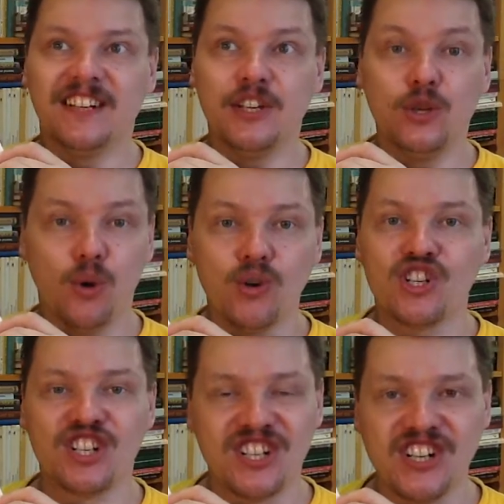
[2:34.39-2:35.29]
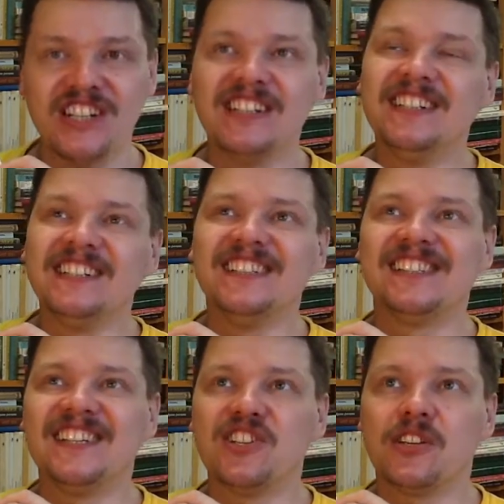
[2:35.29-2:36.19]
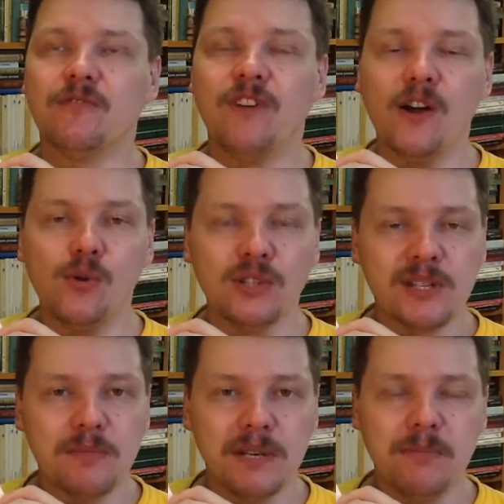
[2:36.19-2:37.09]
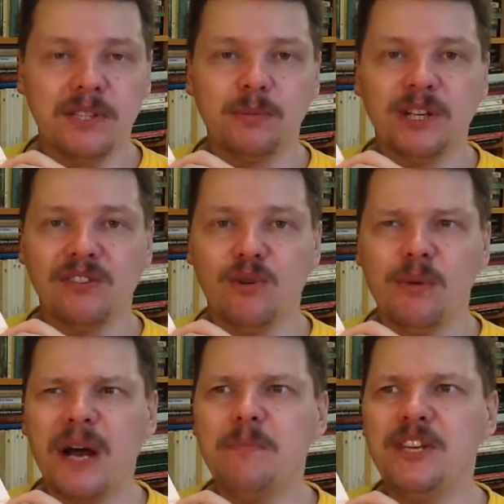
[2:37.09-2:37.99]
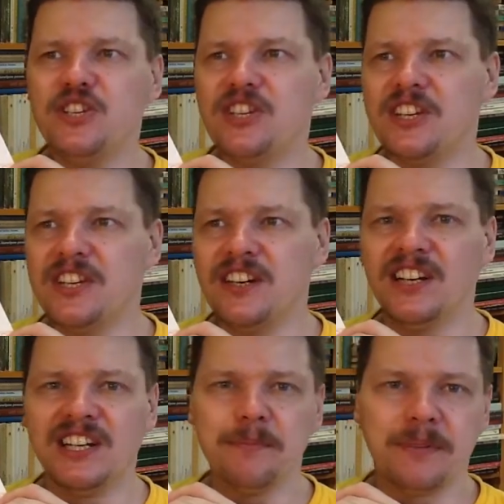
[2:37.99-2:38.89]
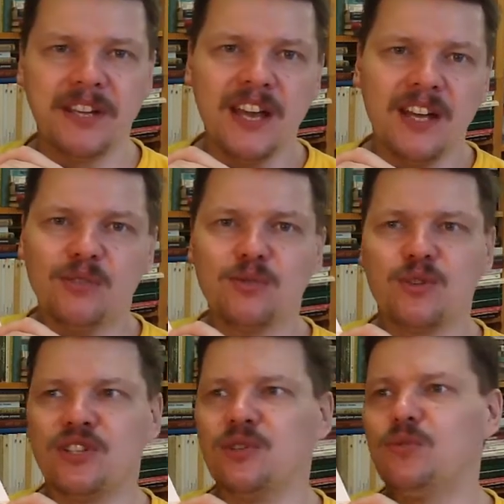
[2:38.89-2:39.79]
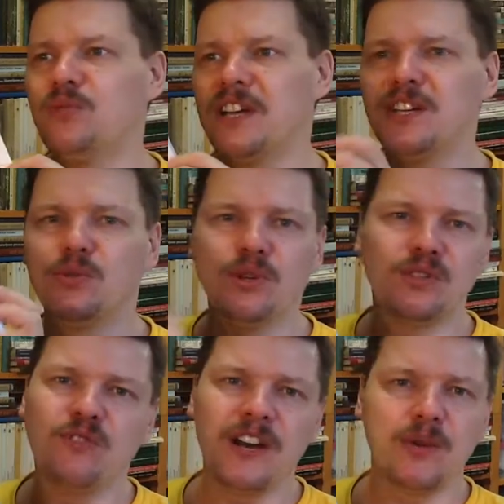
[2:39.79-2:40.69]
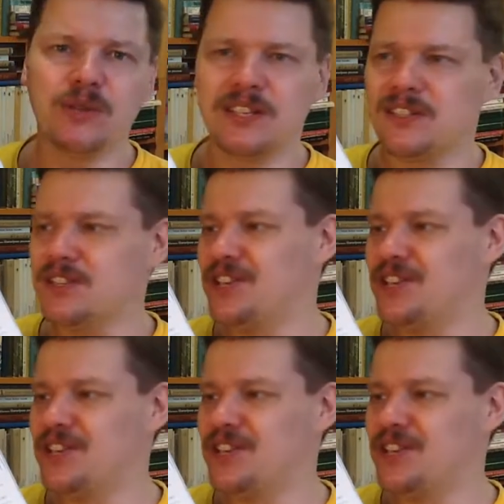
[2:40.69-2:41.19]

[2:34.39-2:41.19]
еж, э, значит, ворона с перебитым крылом, хомячки, рыбки. слушайте, ну каких только тварей у нас не